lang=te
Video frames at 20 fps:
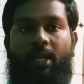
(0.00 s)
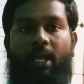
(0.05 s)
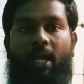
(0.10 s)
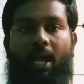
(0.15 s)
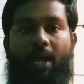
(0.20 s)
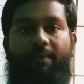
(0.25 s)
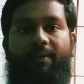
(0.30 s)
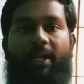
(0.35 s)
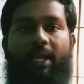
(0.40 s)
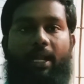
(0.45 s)

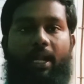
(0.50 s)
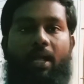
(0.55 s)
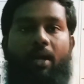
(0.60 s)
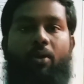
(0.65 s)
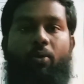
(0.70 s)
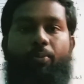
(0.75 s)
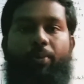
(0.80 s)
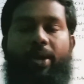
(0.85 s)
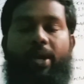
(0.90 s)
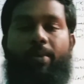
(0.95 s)
అవి ఎలా
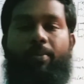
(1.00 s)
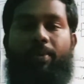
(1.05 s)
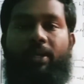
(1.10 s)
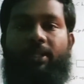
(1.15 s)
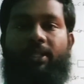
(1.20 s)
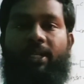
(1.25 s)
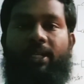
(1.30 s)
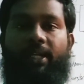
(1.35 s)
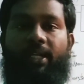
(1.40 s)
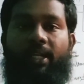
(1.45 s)

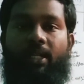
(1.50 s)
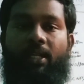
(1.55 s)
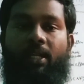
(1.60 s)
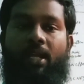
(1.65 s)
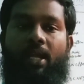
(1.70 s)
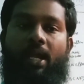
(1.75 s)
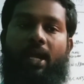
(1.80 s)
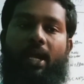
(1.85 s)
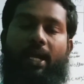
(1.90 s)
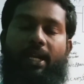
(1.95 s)
ఉపయోగపడతాయి
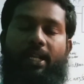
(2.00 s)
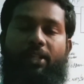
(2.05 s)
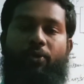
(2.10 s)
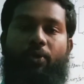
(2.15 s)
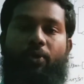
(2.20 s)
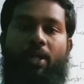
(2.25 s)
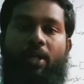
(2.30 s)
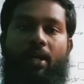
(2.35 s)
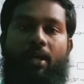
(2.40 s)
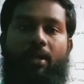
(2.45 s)
అనేది
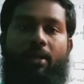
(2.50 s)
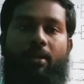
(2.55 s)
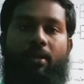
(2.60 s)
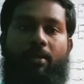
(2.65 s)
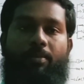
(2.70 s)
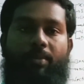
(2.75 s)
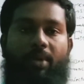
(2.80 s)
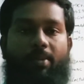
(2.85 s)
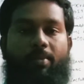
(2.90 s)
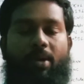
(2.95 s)
కూడా
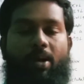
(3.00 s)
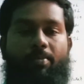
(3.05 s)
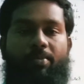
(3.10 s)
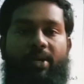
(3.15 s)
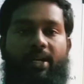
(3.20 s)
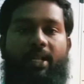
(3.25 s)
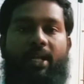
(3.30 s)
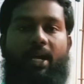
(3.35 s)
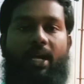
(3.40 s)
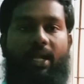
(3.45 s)
మనం
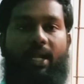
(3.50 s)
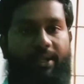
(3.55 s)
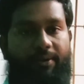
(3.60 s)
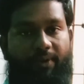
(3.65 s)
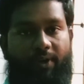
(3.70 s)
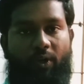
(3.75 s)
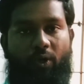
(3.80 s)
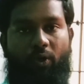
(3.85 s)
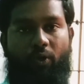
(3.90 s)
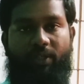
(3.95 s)
కంప్లీట్గా ఈ
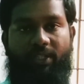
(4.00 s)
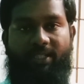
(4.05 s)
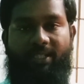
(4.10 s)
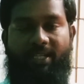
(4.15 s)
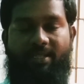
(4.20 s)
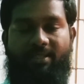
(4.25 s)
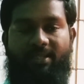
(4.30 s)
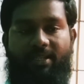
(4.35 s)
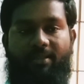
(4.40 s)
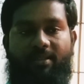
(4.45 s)
వీడియోలో
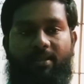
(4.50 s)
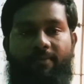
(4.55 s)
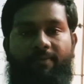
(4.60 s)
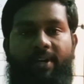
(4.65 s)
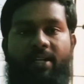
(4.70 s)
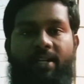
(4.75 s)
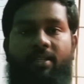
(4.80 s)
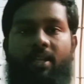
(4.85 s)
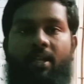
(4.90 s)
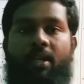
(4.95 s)
డిస్కస్ చేద్దాం
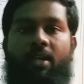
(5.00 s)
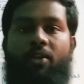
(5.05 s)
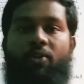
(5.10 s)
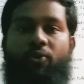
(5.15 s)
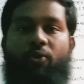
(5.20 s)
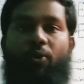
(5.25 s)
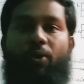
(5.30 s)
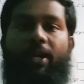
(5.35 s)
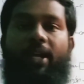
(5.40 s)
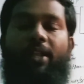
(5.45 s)
ఫ్రెండ్స్
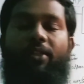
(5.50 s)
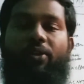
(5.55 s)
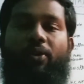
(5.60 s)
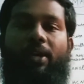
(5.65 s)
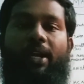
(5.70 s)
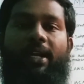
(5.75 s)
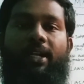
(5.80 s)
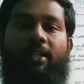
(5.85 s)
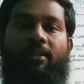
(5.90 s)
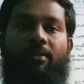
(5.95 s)
సో ఇంకెందుకు
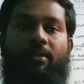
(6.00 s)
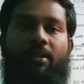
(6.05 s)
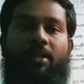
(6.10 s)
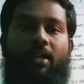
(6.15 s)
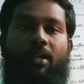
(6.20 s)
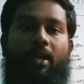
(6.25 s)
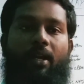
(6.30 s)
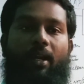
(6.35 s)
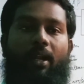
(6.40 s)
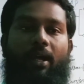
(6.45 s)
లేట్
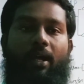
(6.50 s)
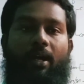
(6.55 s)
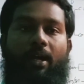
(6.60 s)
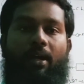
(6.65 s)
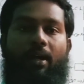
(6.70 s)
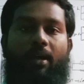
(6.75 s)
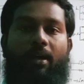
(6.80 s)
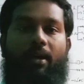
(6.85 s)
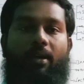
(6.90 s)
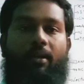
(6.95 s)
నా
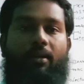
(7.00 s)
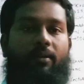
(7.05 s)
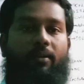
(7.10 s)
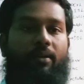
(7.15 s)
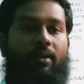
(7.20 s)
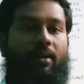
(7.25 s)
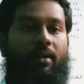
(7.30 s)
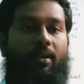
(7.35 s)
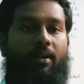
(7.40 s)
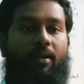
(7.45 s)

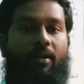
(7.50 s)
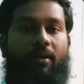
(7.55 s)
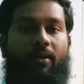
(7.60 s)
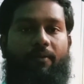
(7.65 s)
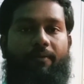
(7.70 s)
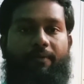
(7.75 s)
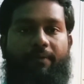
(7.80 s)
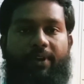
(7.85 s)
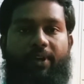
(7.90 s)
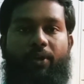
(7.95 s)

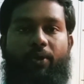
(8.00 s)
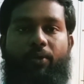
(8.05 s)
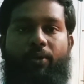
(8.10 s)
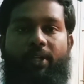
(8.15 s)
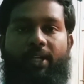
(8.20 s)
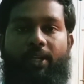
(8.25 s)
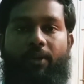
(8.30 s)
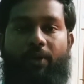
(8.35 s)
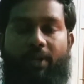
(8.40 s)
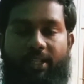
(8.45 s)
వీడియోని
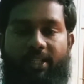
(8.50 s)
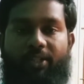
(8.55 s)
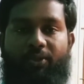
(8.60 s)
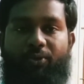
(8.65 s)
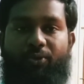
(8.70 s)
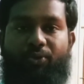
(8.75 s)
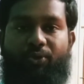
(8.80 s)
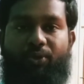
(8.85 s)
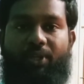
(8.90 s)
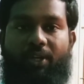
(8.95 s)
ఎవరైతే
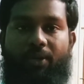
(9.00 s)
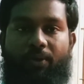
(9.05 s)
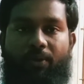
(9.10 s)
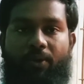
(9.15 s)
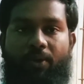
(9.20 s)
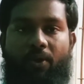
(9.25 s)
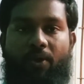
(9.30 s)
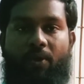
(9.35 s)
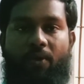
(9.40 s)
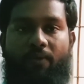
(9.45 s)
చూస్తున్నారో
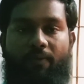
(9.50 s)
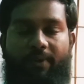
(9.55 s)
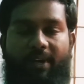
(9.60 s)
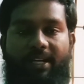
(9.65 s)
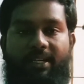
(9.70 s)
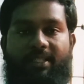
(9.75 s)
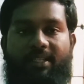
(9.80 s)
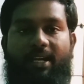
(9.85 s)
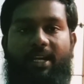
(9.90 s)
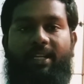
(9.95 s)

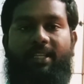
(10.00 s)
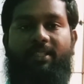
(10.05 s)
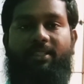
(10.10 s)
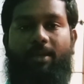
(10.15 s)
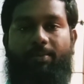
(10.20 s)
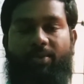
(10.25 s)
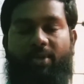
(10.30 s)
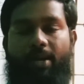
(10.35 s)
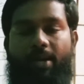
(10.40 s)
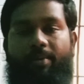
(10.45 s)
ఫ్రెండ్స్ కానీ
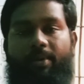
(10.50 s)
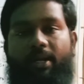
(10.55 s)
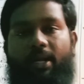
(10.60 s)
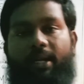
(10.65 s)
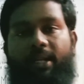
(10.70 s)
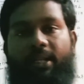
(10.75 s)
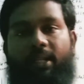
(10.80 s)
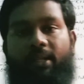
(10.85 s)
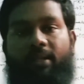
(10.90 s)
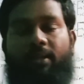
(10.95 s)
సబ్స్క్రైబర్
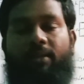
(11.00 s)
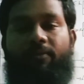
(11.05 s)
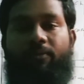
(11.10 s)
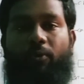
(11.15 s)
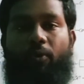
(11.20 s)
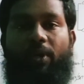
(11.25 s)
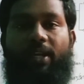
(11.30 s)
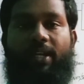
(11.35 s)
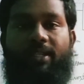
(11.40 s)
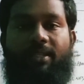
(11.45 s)
కానీ
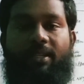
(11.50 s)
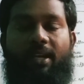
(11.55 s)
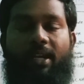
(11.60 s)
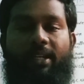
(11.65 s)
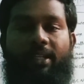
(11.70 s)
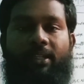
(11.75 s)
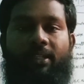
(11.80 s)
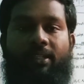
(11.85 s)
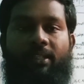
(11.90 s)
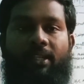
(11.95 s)
కొలీగ్స్
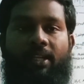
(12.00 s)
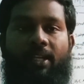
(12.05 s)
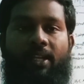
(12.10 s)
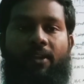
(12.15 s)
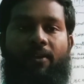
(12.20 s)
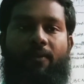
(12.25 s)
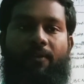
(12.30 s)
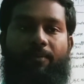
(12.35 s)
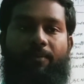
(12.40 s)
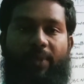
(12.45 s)
కానీ
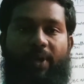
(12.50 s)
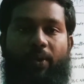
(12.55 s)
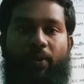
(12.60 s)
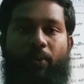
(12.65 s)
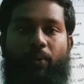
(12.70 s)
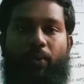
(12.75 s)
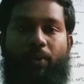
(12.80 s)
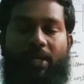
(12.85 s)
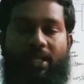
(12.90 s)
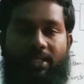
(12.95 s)
మీకు
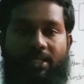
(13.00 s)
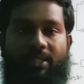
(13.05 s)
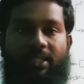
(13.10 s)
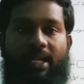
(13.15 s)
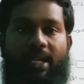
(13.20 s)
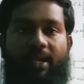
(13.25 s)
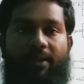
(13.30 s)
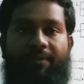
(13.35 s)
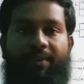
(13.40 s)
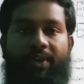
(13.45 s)
నచ్చితే
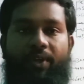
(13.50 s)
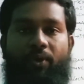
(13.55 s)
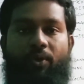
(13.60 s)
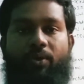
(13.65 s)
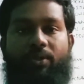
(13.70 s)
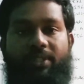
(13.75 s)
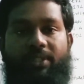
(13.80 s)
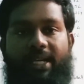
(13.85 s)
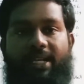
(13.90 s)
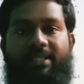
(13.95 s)
ఈ వీడియో
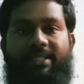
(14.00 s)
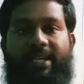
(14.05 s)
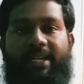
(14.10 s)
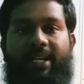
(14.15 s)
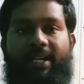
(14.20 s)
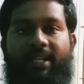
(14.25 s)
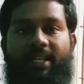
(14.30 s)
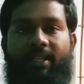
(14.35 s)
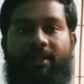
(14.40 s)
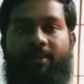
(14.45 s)
షేర్
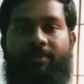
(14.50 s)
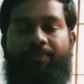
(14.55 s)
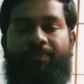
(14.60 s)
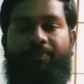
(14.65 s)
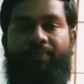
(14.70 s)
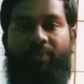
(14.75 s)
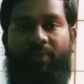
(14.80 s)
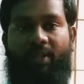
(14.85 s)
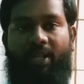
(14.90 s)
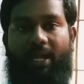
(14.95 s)
చేయండి
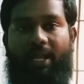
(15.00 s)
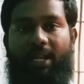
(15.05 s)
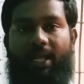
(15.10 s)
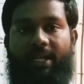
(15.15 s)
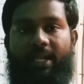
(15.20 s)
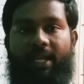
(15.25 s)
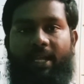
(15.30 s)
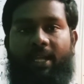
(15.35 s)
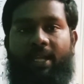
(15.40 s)
అలాగే